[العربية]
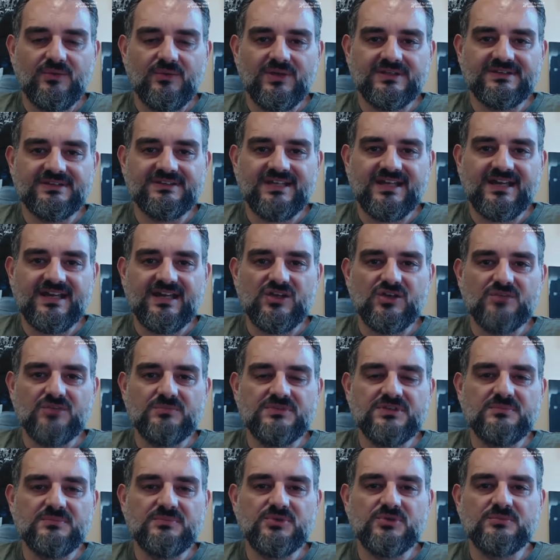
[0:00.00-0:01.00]
والتكلم
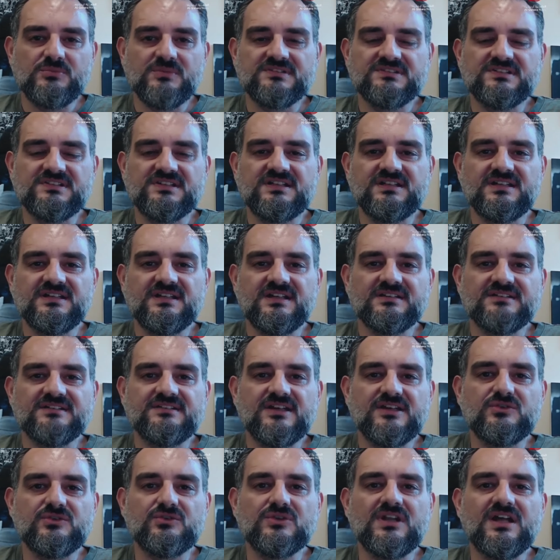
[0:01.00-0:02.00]
بدبلوماسيه
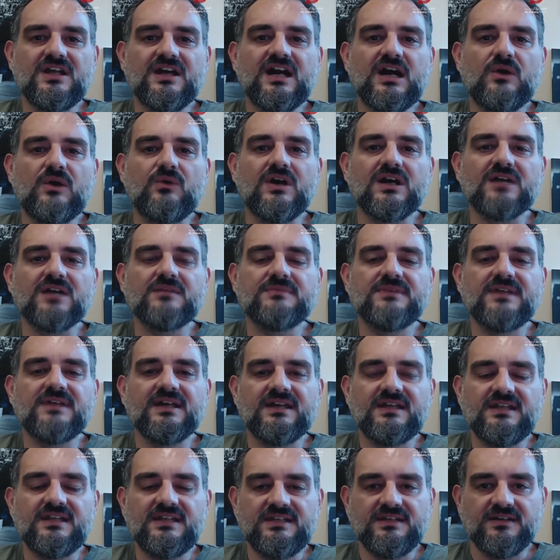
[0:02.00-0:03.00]
سيكون لها عواقب
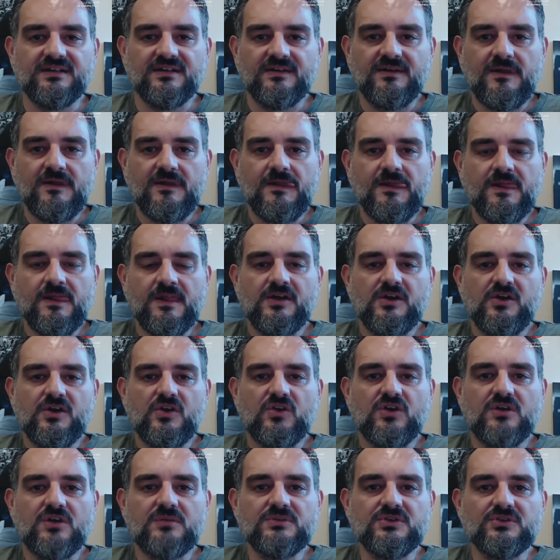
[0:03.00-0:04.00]
داخليه
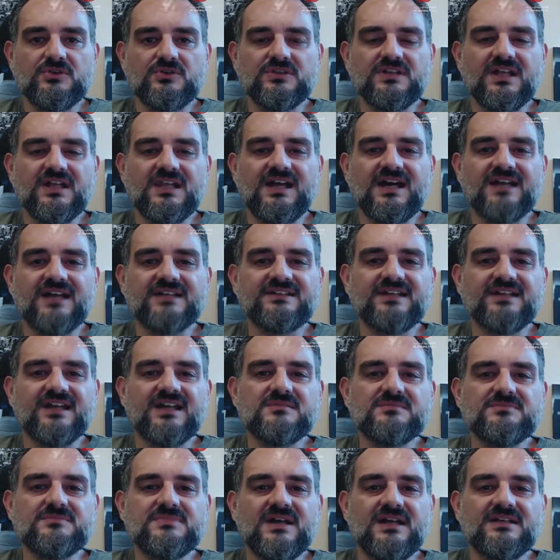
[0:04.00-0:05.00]
ومن هنا لا
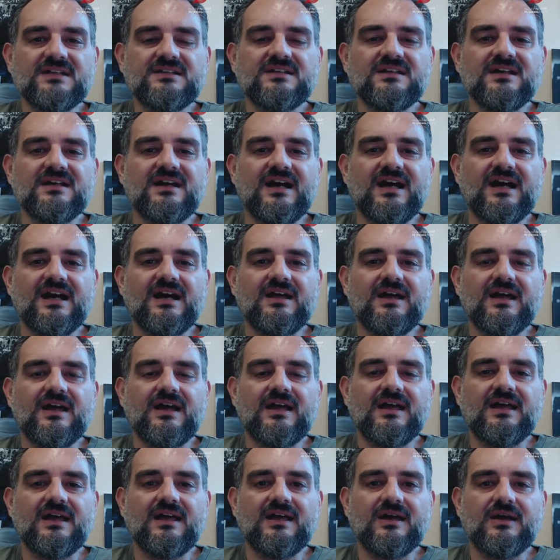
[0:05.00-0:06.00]
أعتقد بأن آه،
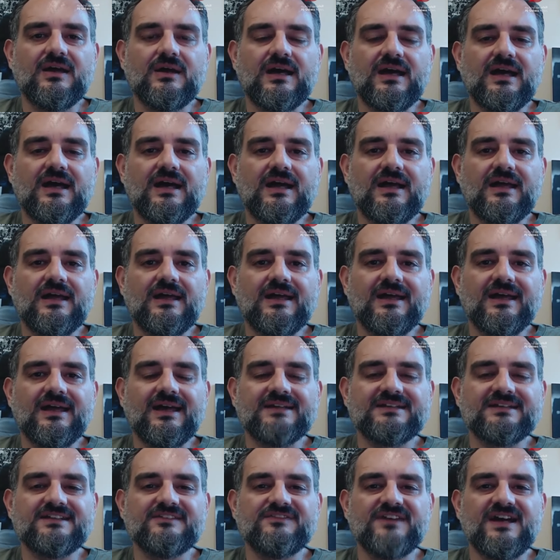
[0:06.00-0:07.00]
آه،
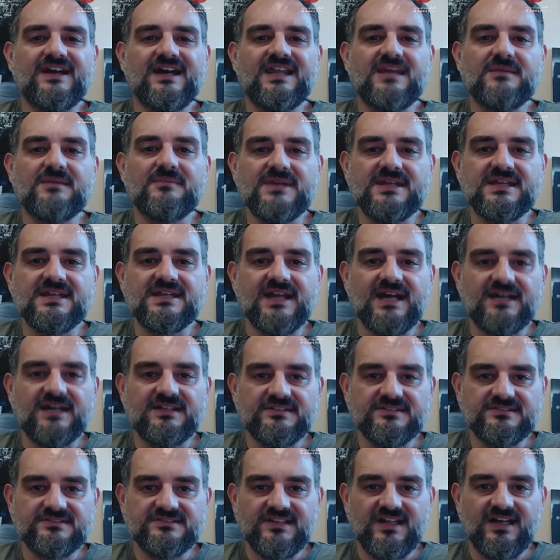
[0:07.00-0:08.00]
اختفاء الأمريكي
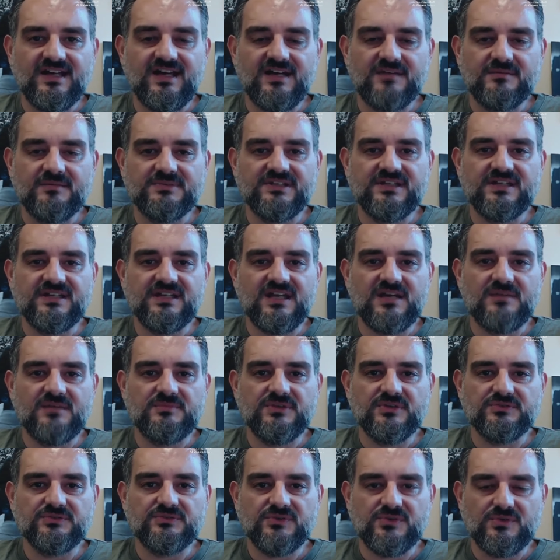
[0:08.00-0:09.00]
عن الساحة بطريقة
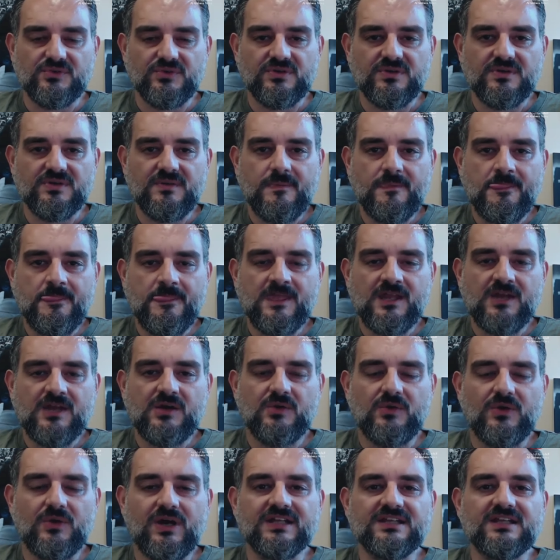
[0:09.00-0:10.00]
من الطرق
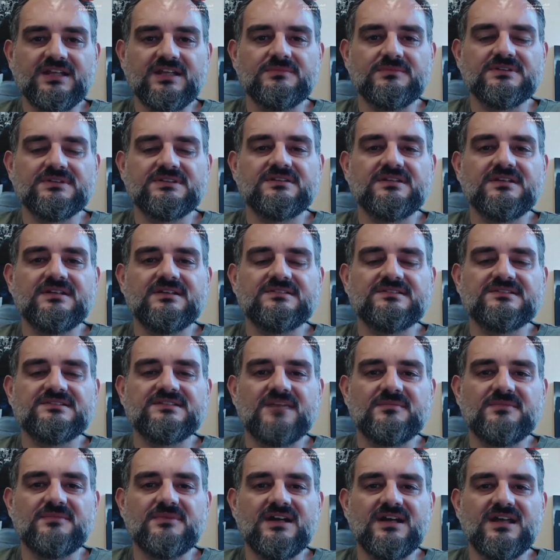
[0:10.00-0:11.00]
وعدم
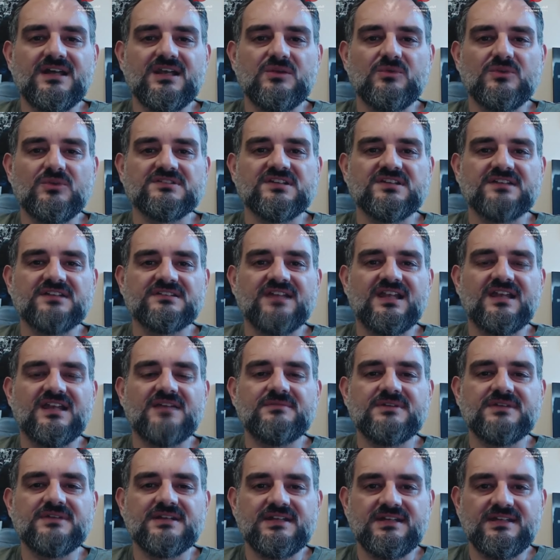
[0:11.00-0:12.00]
استعمال الوساطة
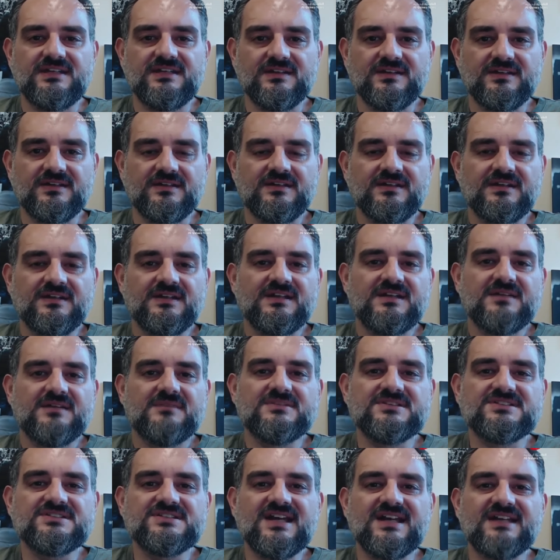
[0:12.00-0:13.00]
الأمريكية
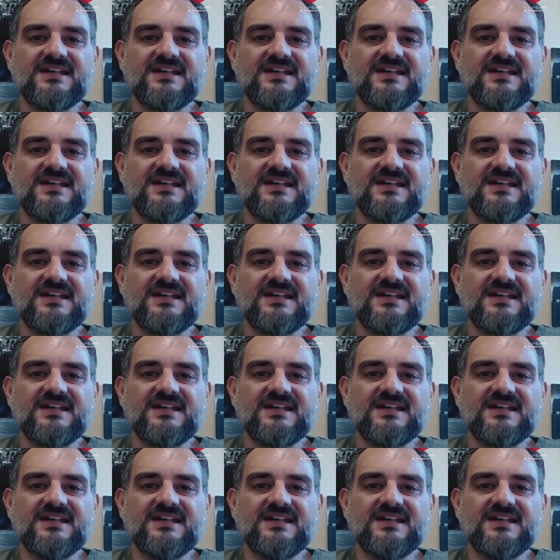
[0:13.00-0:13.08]
من